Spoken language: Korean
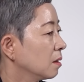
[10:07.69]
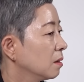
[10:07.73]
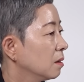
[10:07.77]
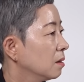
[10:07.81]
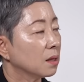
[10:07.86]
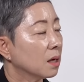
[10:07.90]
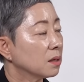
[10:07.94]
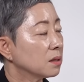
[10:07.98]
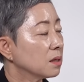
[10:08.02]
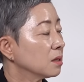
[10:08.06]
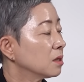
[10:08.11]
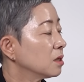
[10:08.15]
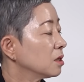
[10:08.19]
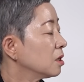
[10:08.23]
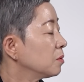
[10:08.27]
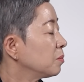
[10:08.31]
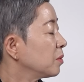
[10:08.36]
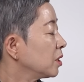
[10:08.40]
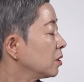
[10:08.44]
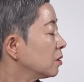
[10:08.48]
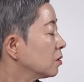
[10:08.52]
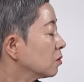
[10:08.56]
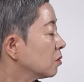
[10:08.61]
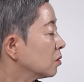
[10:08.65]
나 자신을
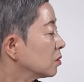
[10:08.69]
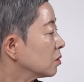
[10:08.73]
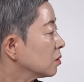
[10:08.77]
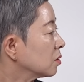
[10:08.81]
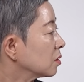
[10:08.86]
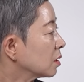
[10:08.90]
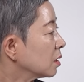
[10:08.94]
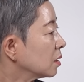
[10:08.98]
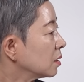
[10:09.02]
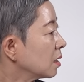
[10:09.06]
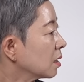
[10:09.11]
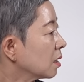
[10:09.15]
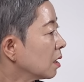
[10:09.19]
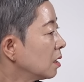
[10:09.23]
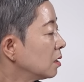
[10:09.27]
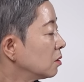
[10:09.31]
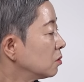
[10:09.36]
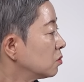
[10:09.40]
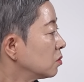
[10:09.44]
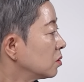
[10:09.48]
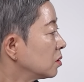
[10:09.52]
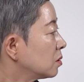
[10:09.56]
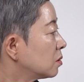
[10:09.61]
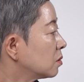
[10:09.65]
믿는 거죠. 그러니까 내가 할
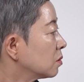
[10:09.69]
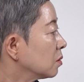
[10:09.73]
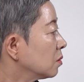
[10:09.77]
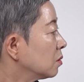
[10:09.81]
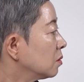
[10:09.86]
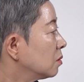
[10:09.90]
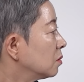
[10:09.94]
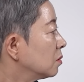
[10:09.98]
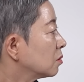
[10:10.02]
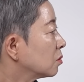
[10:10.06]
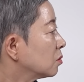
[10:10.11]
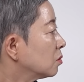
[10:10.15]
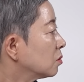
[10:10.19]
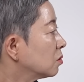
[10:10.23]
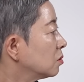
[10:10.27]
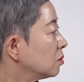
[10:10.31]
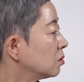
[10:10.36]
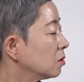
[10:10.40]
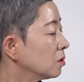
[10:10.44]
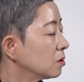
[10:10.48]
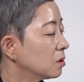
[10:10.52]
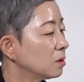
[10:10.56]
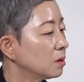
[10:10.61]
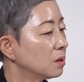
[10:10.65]
수 있어. 그리고
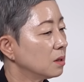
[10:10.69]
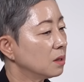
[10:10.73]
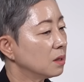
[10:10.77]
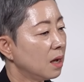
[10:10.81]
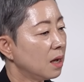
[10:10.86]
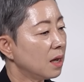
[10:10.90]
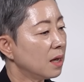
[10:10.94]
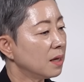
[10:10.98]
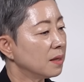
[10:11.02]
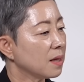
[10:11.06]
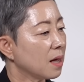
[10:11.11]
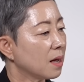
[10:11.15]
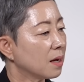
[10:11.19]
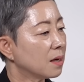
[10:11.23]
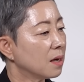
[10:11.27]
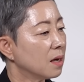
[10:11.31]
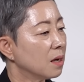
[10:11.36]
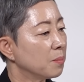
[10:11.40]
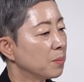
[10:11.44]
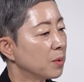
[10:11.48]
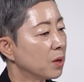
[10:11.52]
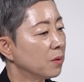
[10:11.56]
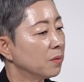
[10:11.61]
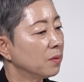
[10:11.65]
그것을 해
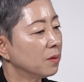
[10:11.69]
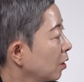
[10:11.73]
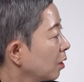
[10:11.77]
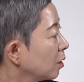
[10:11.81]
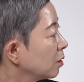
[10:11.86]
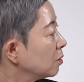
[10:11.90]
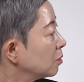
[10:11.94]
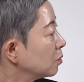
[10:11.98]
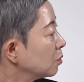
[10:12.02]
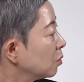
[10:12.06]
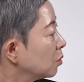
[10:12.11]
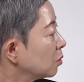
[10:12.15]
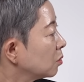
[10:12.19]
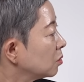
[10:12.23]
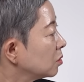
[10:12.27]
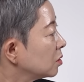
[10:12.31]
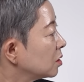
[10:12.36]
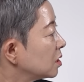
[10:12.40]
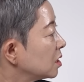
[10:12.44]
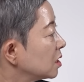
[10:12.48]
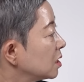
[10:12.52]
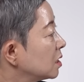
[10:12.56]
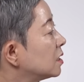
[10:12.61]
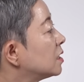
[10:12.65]
나가면 되는
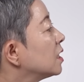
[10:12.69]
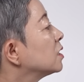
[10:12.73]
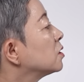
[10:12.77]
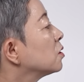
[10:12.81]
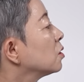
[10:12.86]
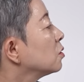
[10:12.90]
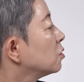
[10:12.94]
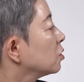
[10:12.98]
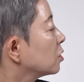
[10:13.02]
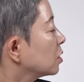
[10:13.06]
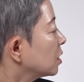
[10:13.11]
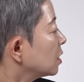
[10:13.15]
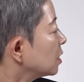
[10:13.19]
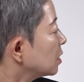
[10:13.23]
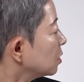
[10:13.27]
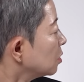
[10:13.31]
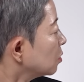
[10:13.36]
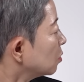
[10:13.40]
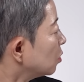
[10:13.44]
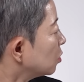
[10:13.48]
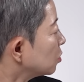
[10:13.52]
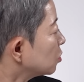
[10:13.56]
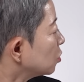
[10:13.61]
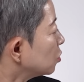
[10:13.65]
거를 이제서 느끼는
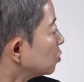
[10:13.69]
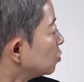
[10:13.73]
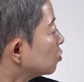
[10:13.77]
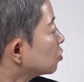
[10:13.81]
거죠.